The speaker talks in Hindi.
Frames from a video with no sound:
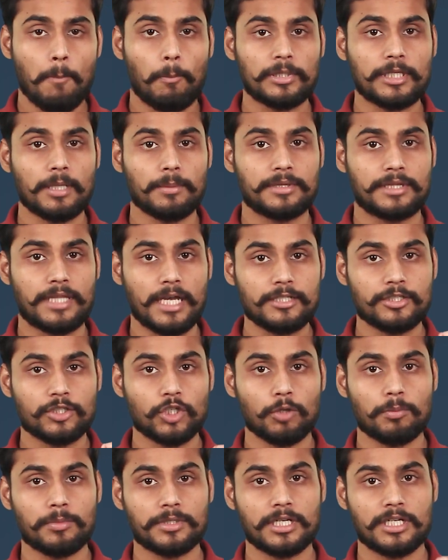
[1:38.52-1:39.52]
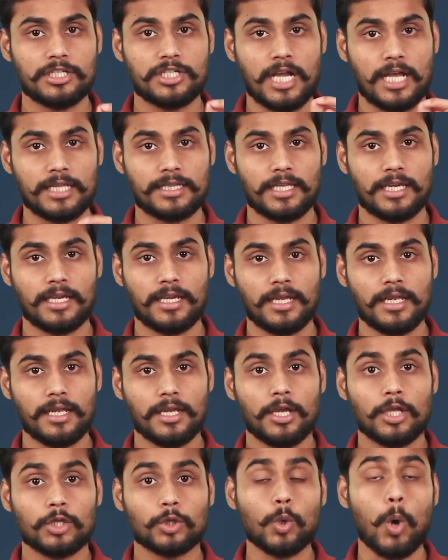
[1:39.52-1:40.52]
मतलब 10 किलोमीटर जाते हैं
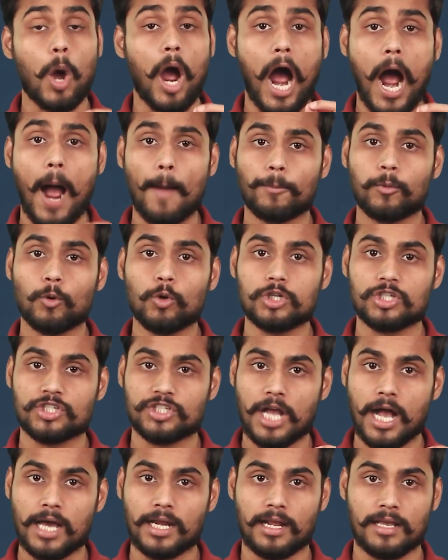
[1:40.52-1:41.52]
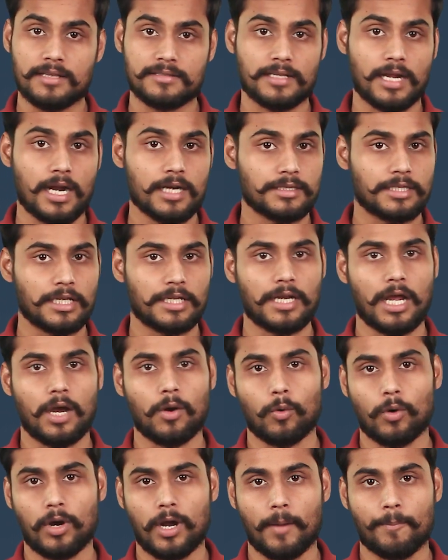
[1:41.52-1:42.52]
तो आपको 4000 देना
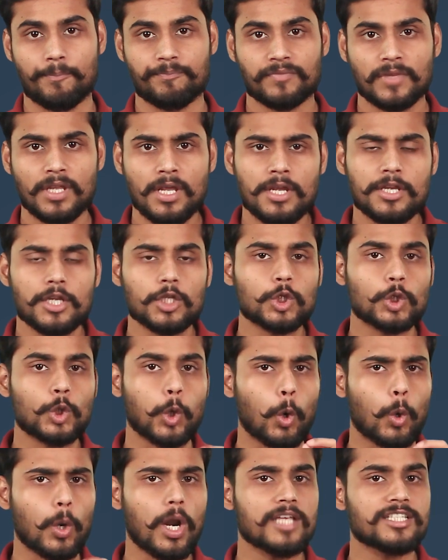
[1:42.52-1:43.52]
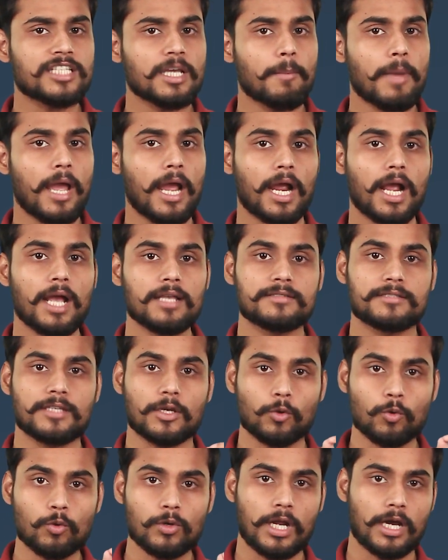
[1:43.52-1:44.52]
होगा ये थोड़ा सा महंगा
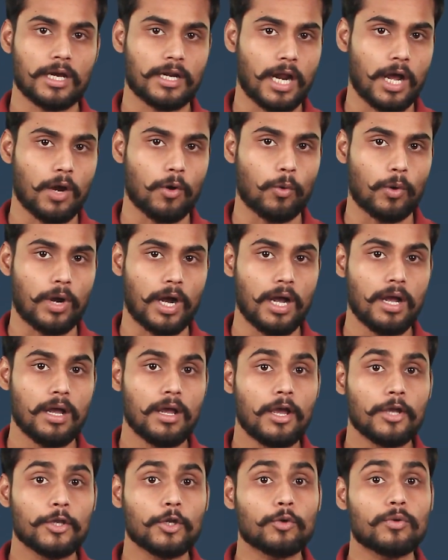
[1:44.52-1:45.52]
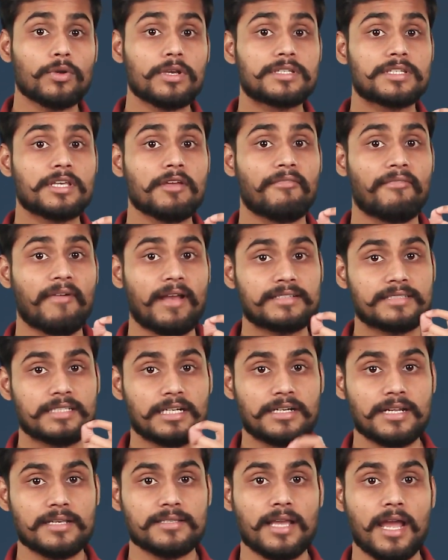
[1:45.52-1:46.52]
ज़रूर लग रहा होगा क्योंकि इसकी
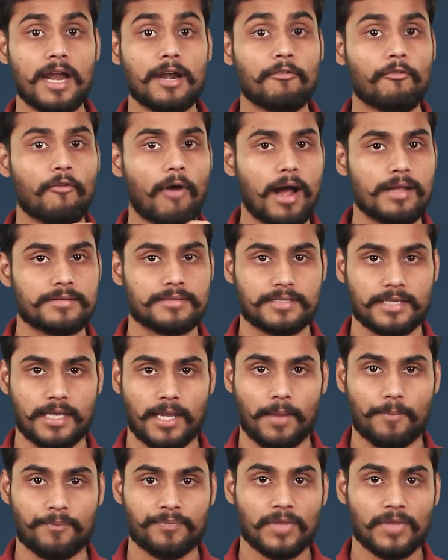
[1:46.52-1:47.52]
फैसिलिटीज़ एडवांस है